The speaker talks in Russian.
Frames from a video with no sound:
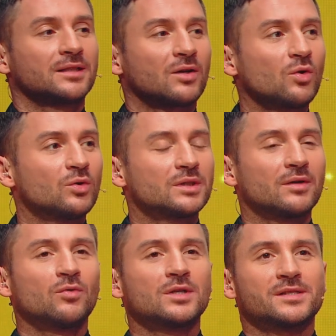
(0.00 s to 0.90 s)
такое
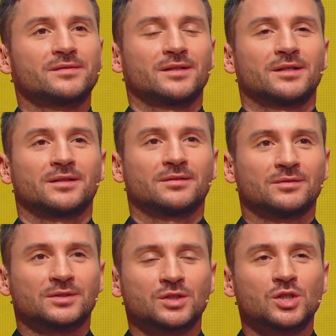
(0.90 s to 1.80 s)
удовольствие
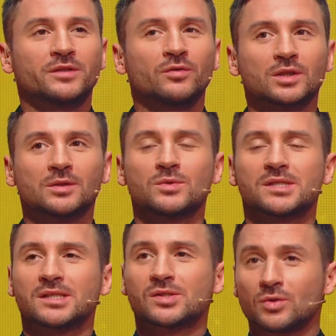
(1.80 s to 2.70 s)
вот к четвертому
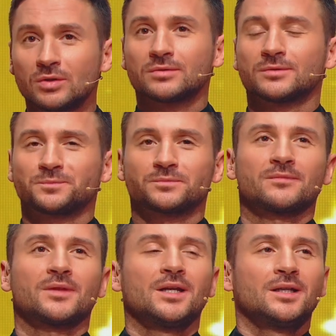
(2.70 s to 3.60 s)
сезону.
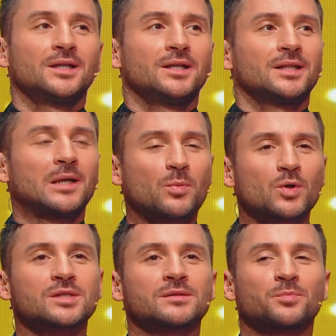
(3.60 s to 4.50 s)
Я
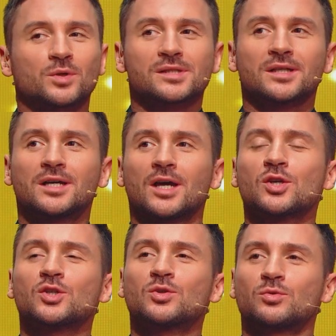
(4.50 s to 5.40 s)
просто, просто
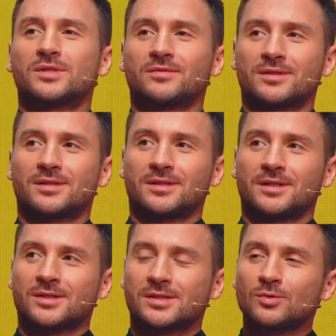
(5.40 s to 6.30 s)
горжусь, вот
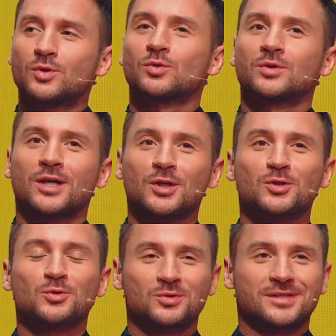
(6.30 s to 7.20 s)
э, слушаю,
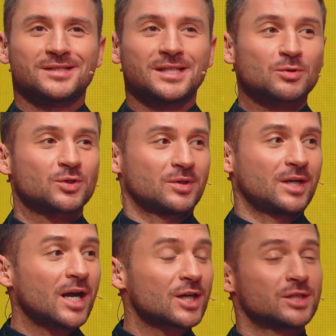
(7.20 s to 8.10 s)
горжусь тем, что
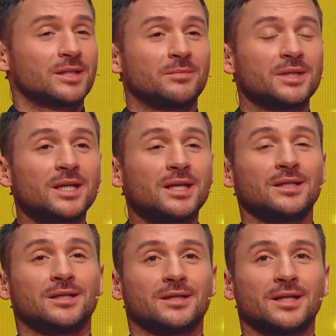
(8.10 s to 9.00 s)
каждое
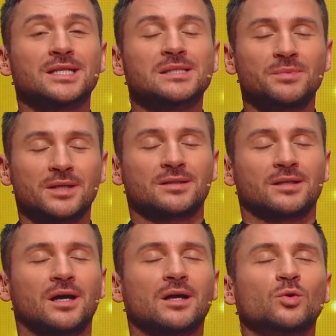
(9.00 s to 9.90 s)
мнение
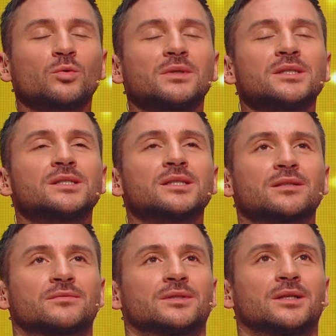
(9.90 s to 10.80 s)
эксперта
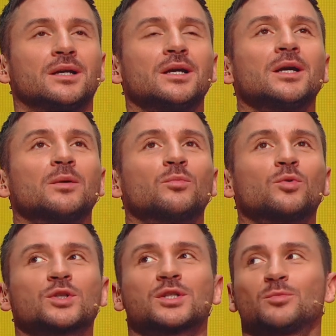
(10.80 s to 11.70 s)
аргументировано.
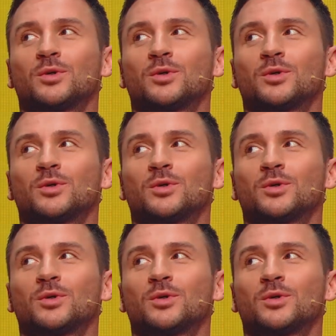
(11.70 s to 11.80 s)
Боже